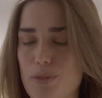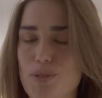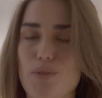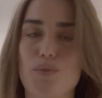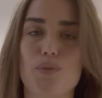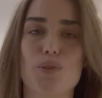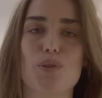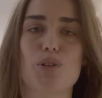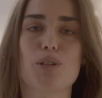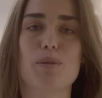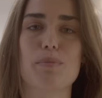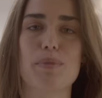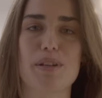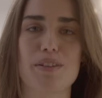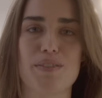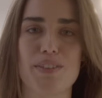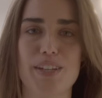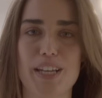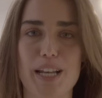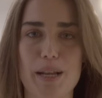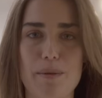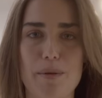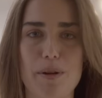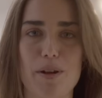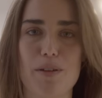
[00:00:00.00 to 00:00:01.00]
Mi sono venuti i
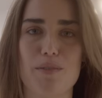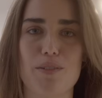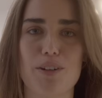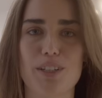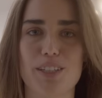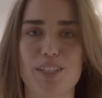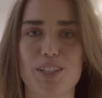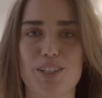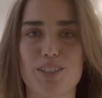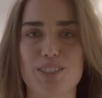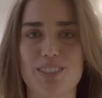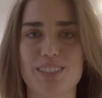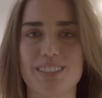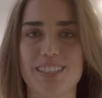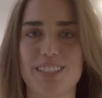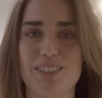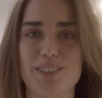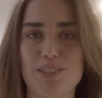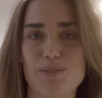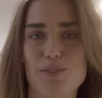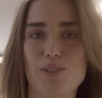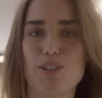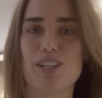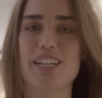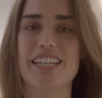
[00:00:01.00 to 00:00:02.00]
brividi la prima volta che ho sentito
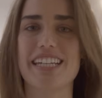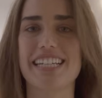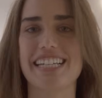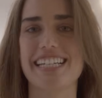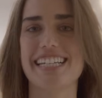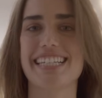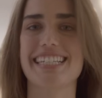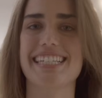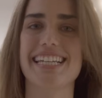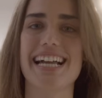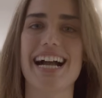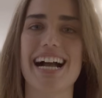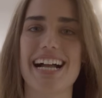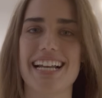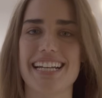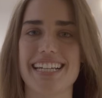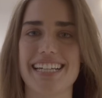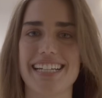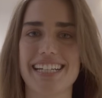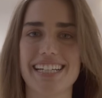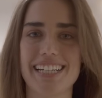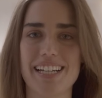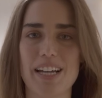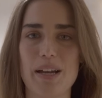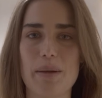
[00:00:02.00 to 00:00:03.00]
i violini
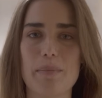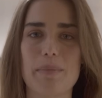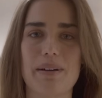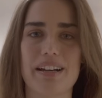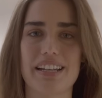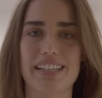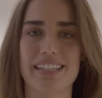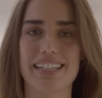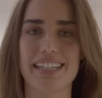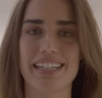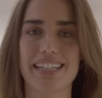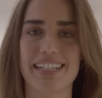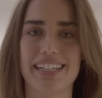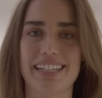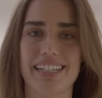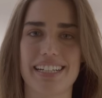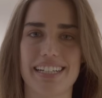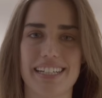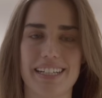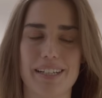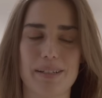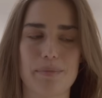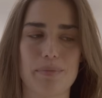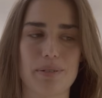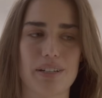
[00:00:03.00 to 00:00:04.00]
iniziali
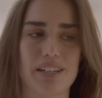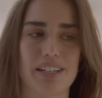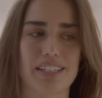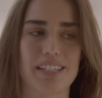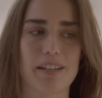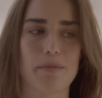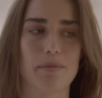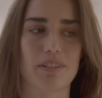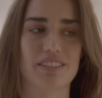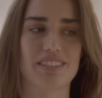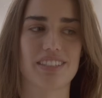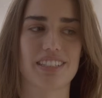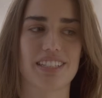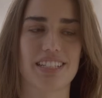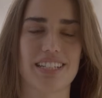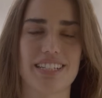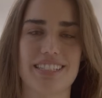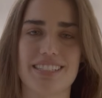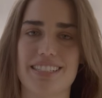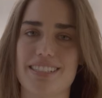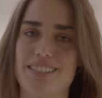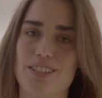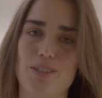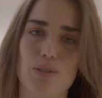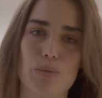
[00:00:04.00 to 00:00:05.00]
partire per Diamanti
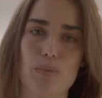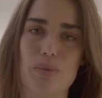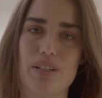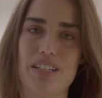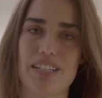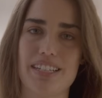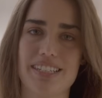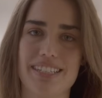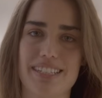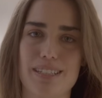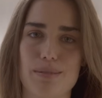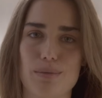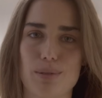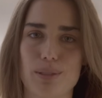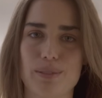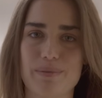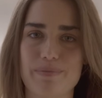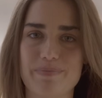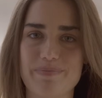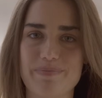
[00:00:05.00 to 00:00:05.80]
Grezzi, è stato bellissimo.